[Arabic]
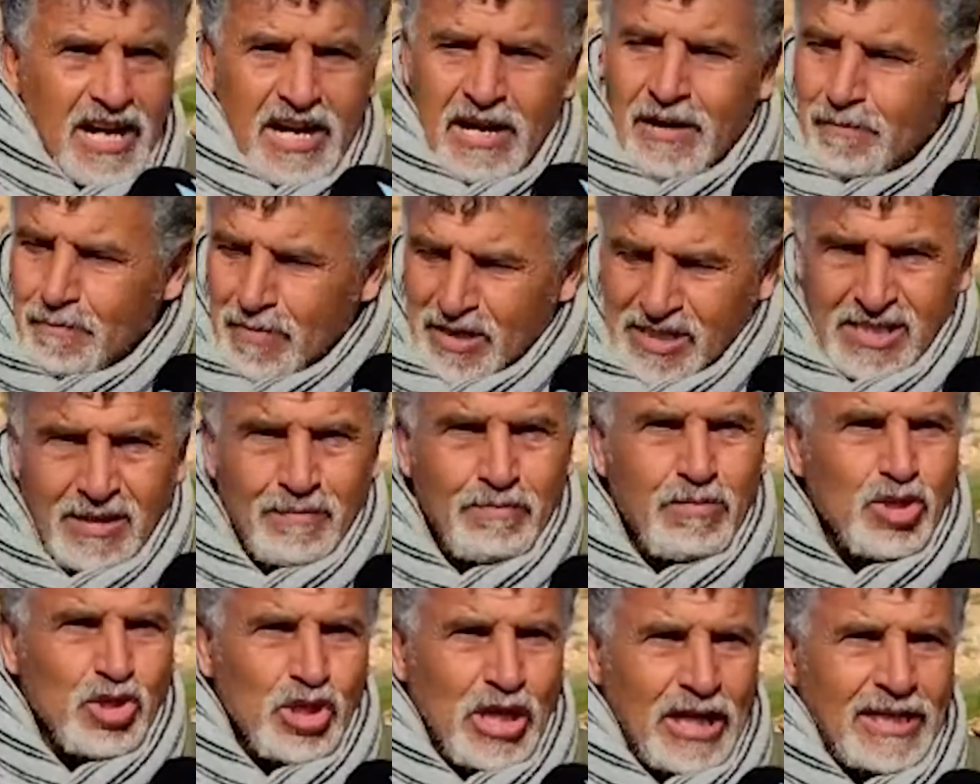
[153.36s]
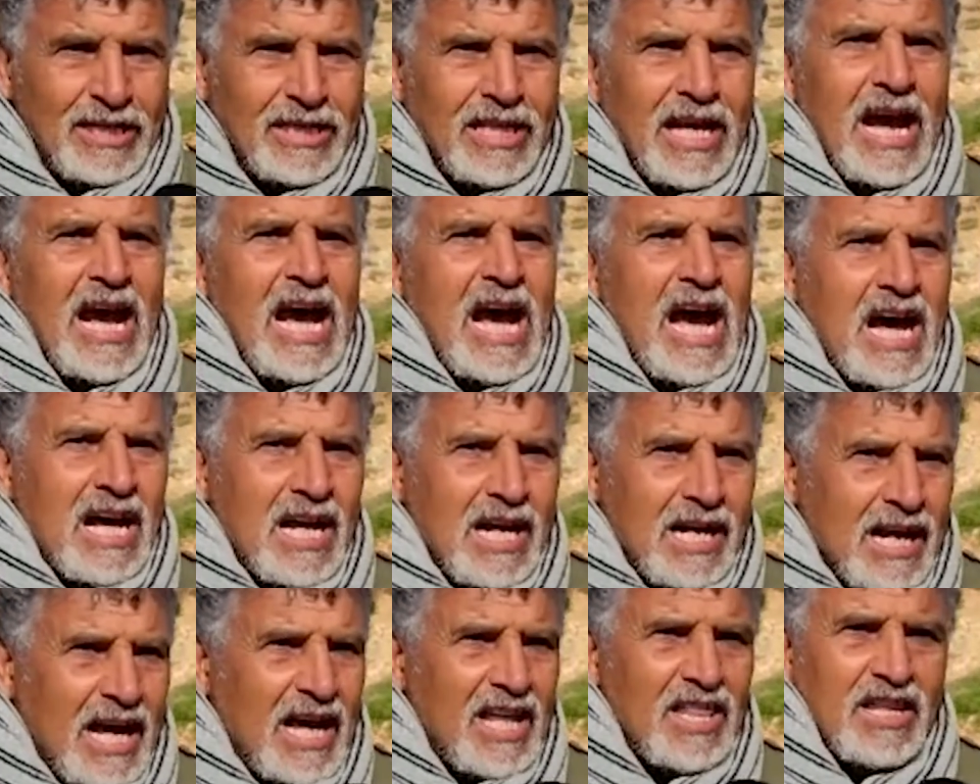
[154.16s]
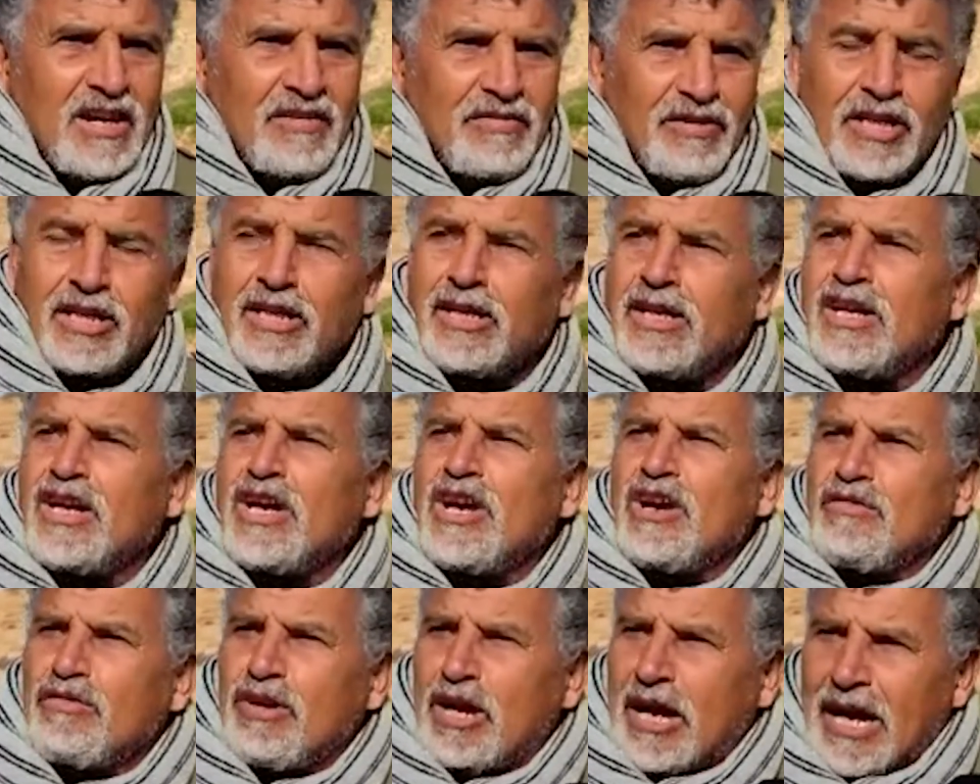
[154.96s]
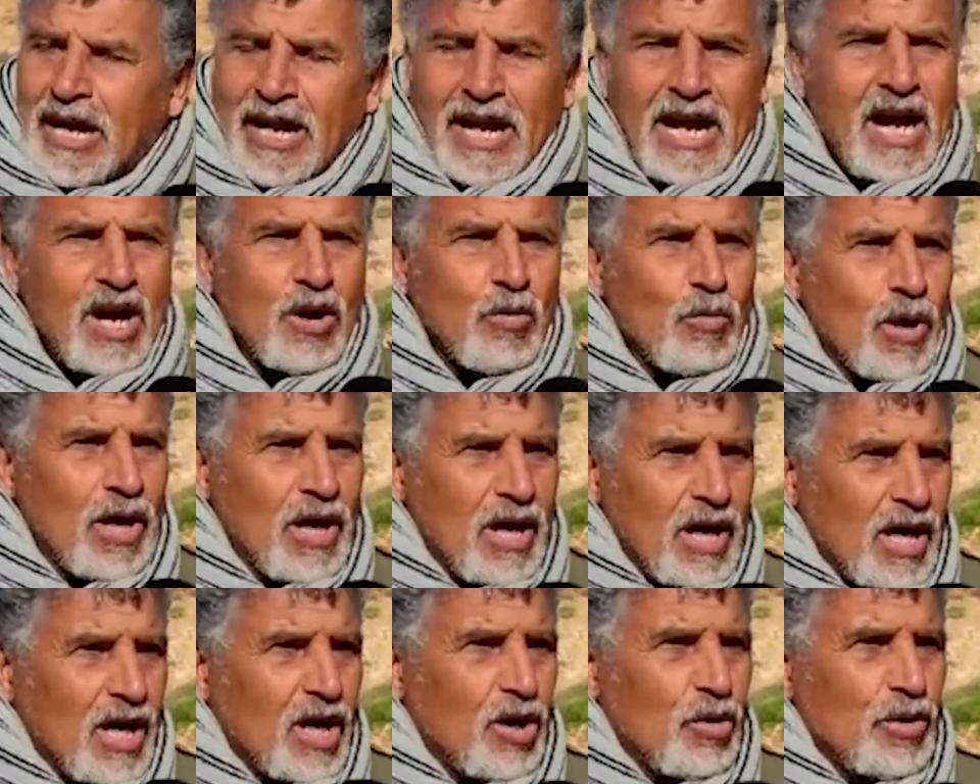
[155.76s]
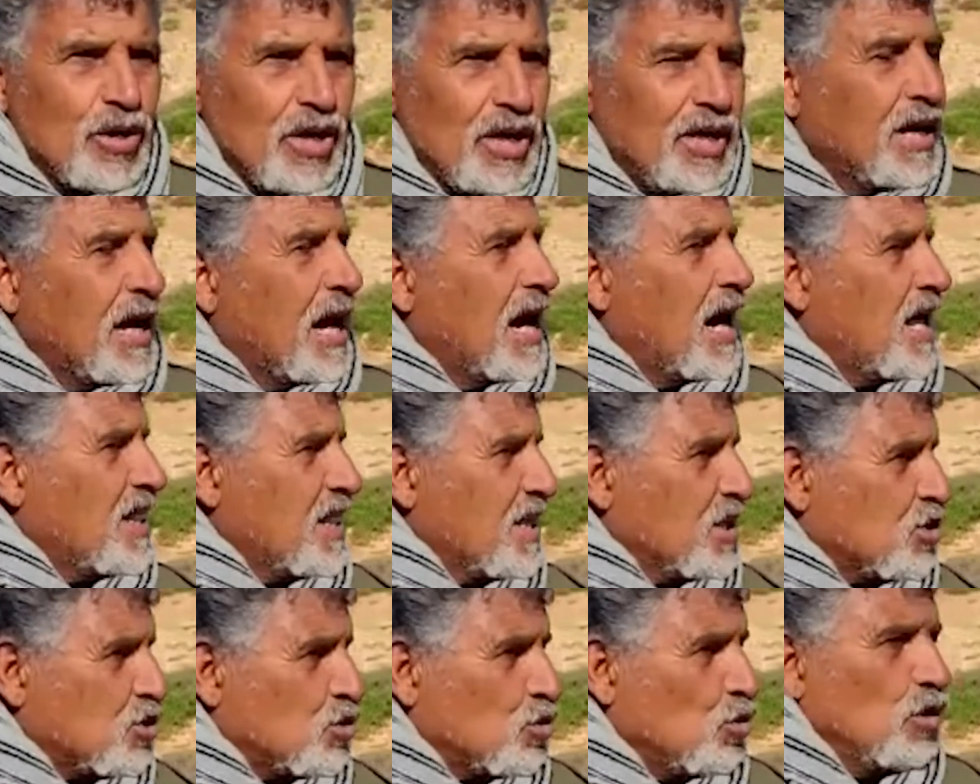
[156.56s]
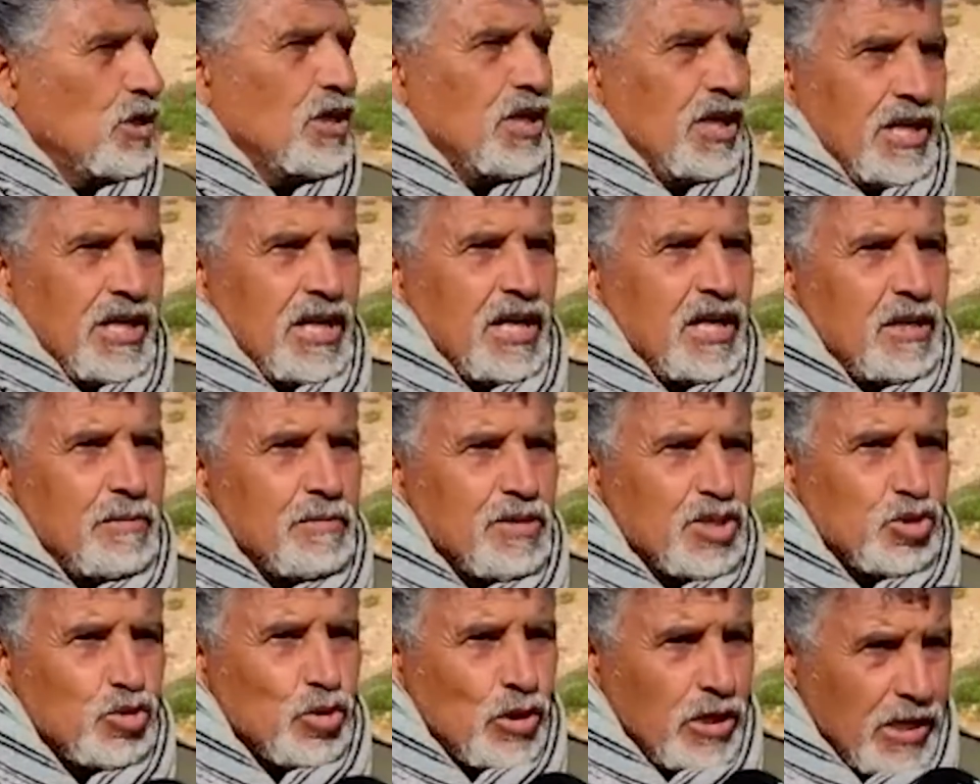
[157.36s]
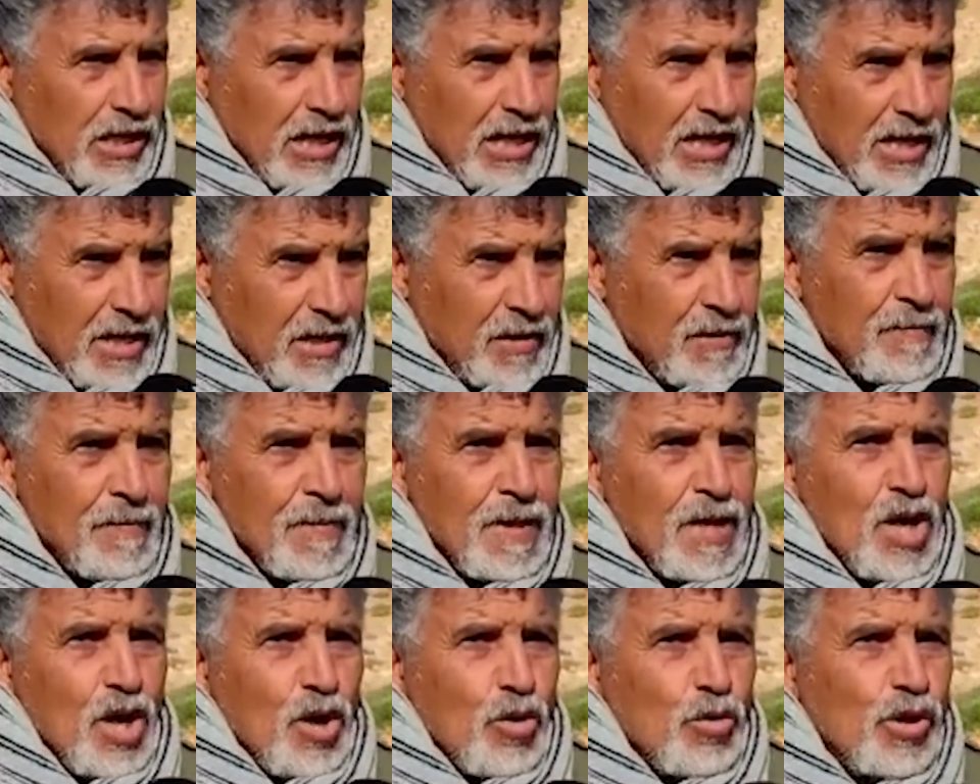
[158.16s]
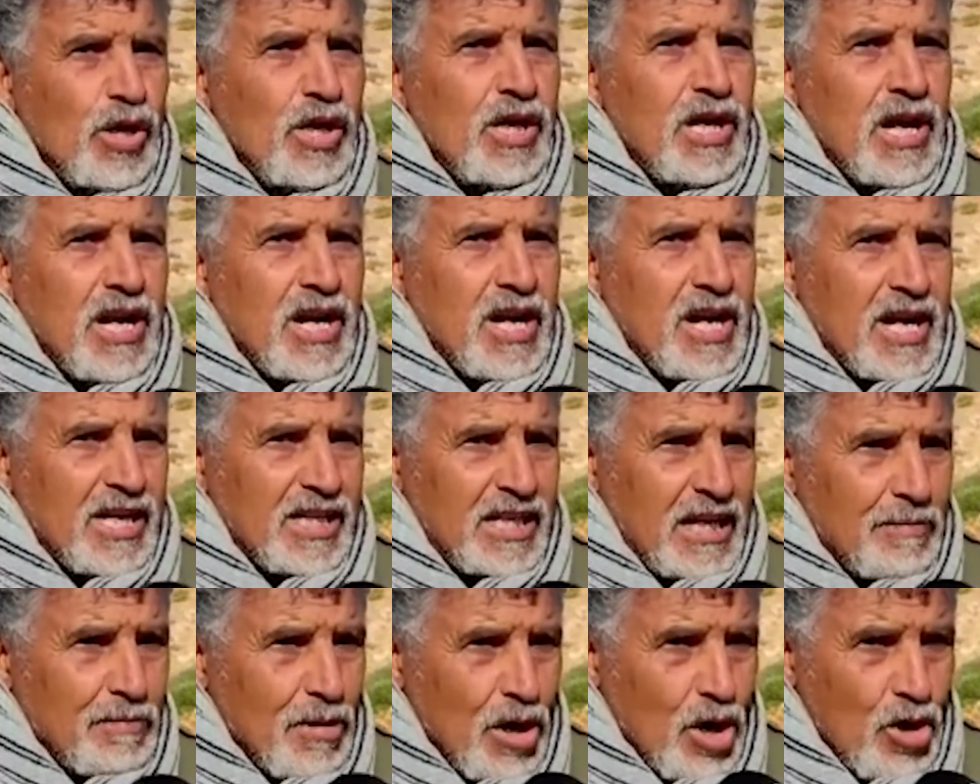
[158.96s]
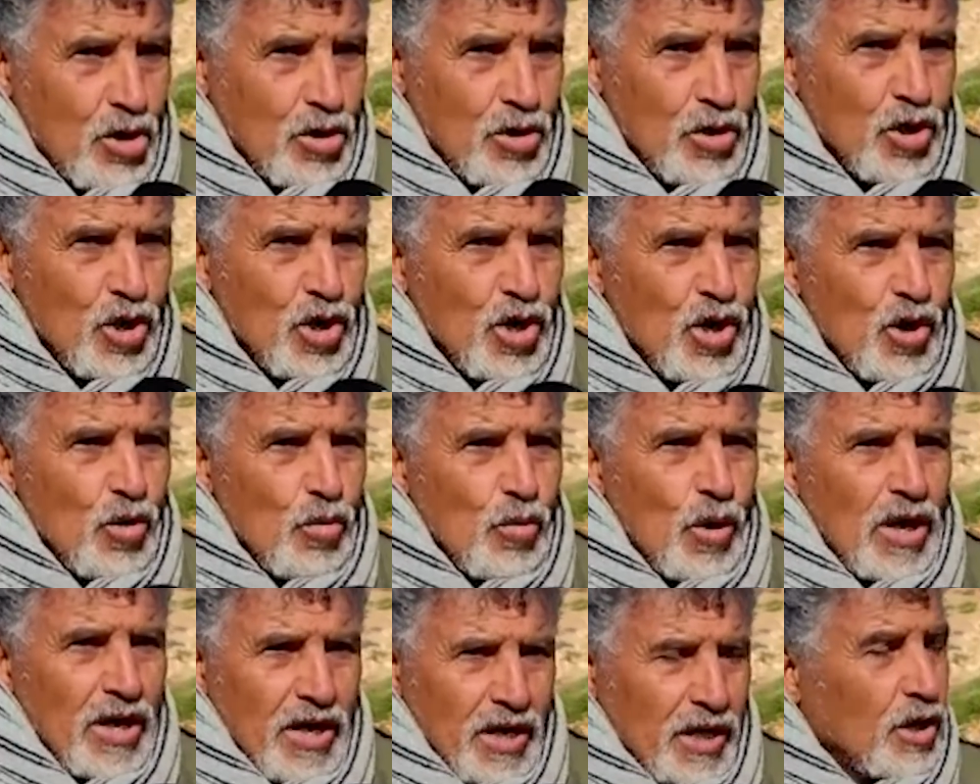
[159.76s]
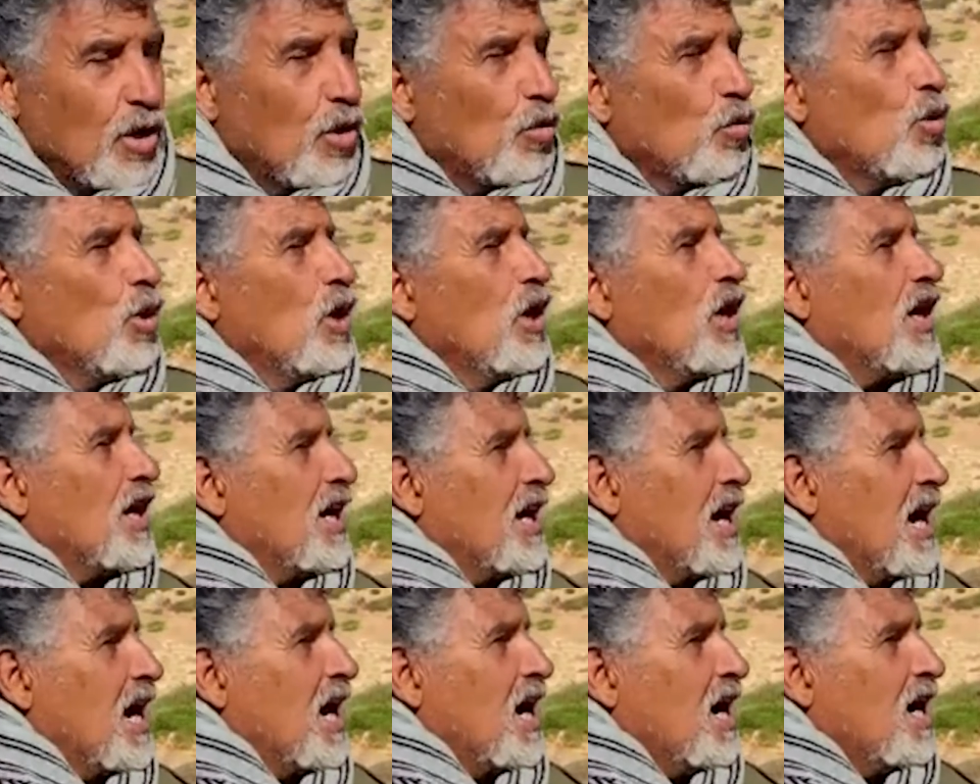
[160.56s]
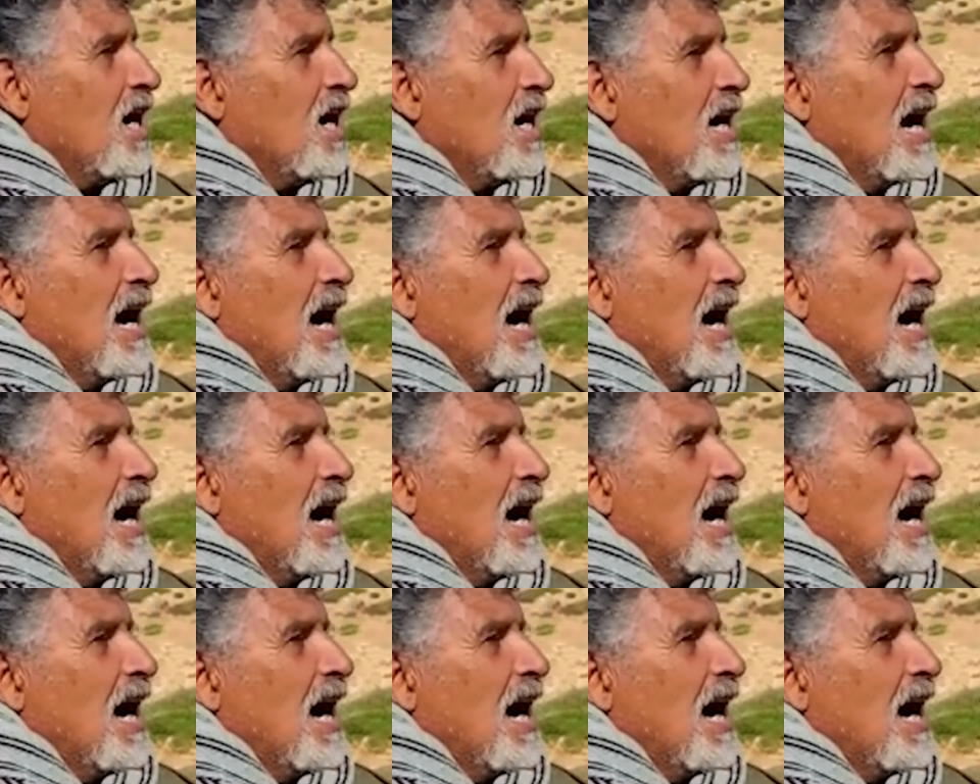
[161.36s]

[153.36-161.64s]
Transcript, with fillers: انهم ما صبوش حتى لحظه في في غراق ولا قالوا نحن هذا السيول نحن اللي مسؤولين عليه ونحن اللي ندعمون ونحن والاخرى